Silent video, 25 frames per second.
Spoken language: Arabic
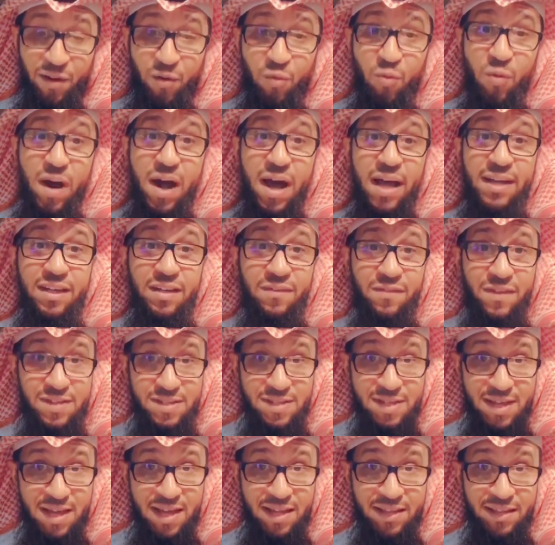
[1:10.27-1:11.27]
وأهل
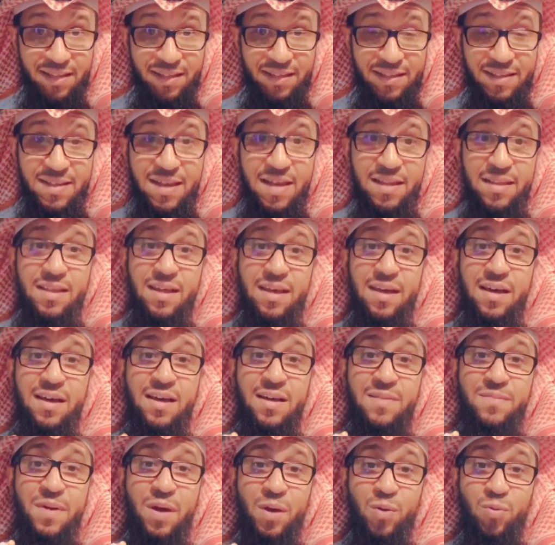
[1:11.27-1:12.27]
الفساد
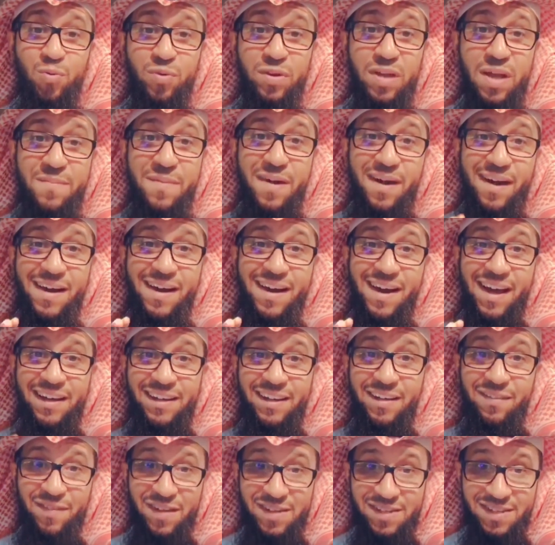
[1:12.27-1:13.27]
يتعاملون مع أهل
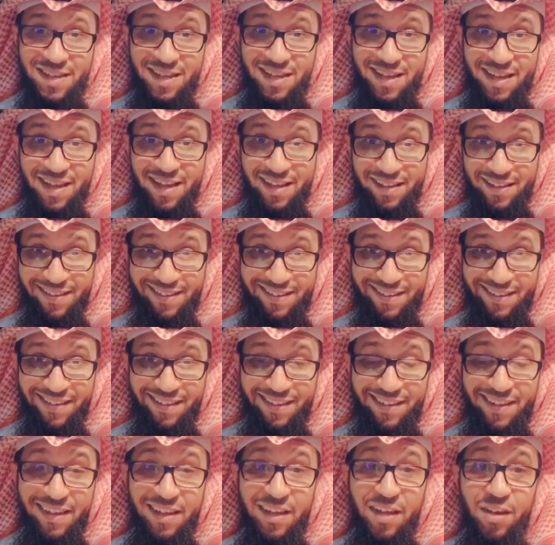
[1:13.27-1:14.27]
الفساد
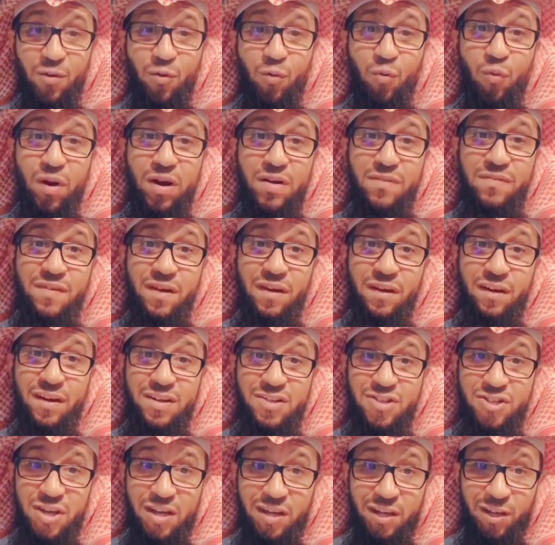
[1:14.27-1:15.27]
وافق
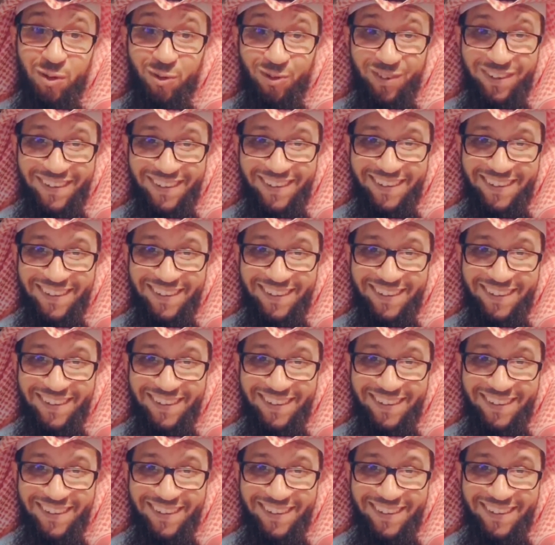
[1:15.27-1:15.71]
شن